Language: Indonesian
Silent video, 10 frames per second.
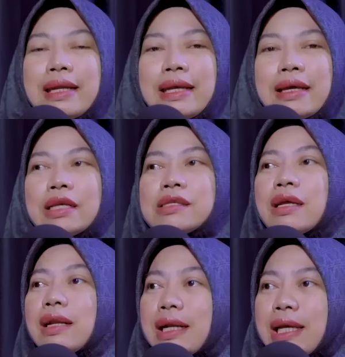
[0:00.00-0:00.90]
yeah,
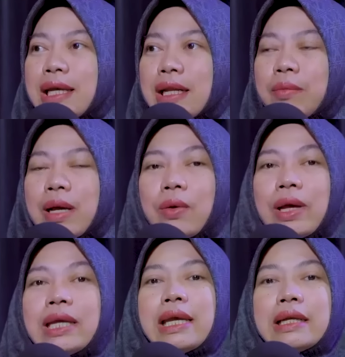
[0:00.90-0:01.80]
crystal yeah. clear bahwa
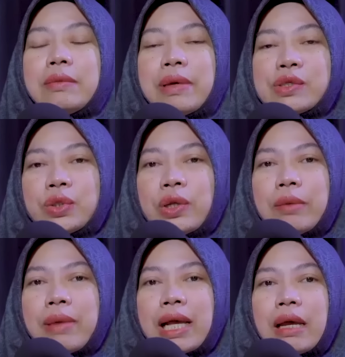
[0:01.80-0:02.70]
hmm. yang dimaksud oleh
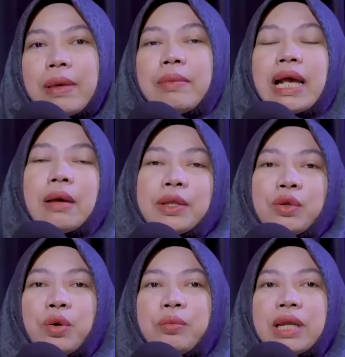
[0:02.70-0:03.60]
mahkamah, mahkamah itu tuh
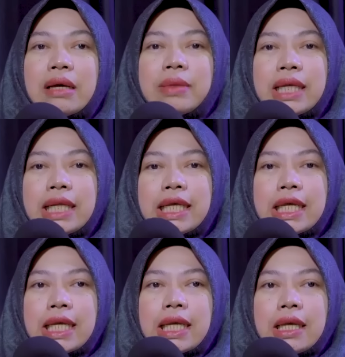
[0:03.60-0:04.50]
mau bilang begini,
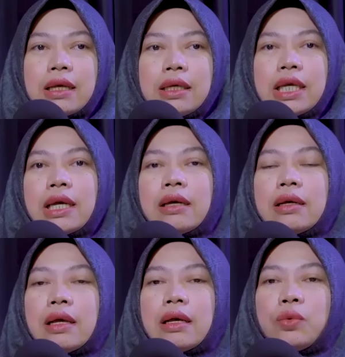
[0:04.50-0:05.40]
ya
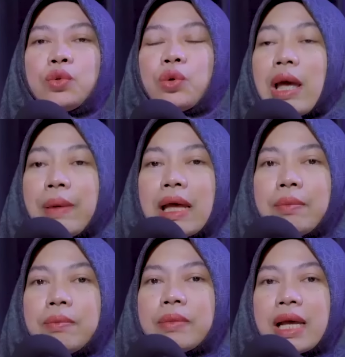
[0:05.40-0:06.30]
untuk
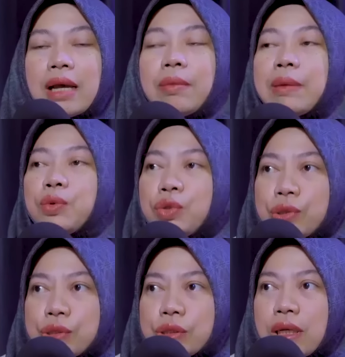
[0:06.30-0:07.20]
apa mahkamah
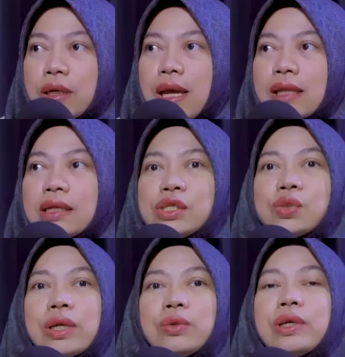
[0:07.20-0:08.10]
putus atas
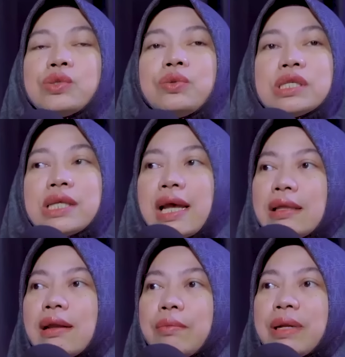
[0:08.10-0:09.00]
sesuatu yang sudah sangat
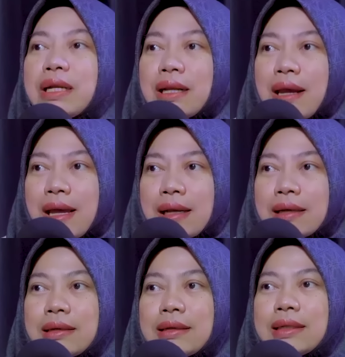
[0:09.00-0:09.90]
terang benderang.
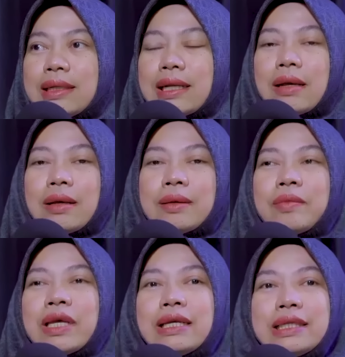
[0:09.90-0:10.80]
Yeah. Nah,
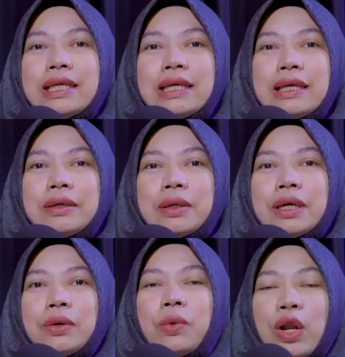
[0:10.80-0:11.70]
jadi
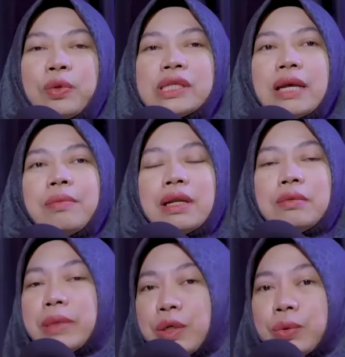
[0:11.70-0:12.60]
eh, walaupun saya
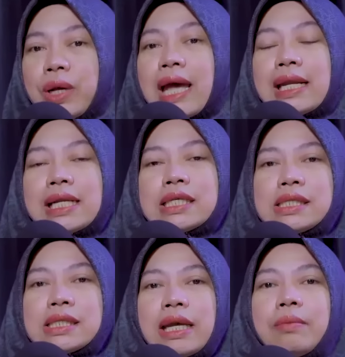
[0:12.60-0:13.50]
menduga
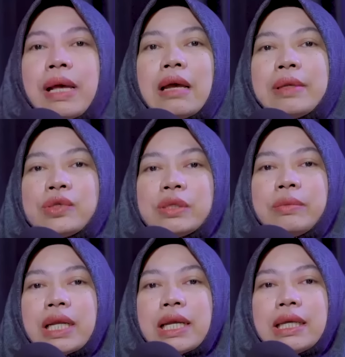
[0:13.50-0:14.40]
analisis saya, mahkamah tuh
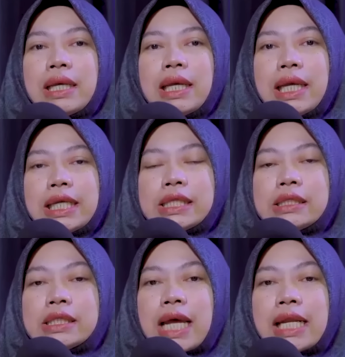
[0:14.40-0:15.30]
sebenarnya
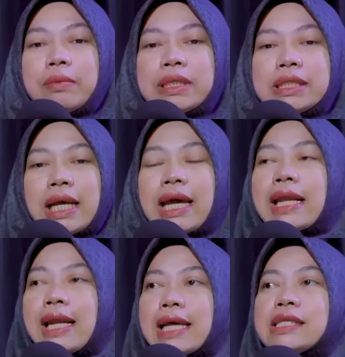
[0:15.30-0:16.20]
ingin saling menjaga
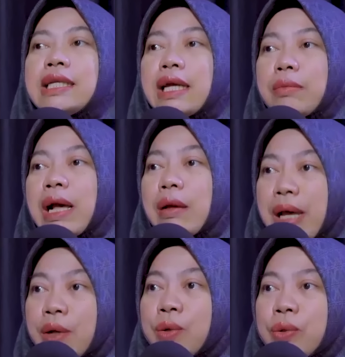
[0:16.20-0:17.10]
relasi dengan
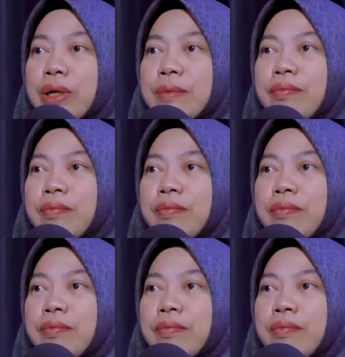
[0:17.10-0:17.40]
mahkamah agung.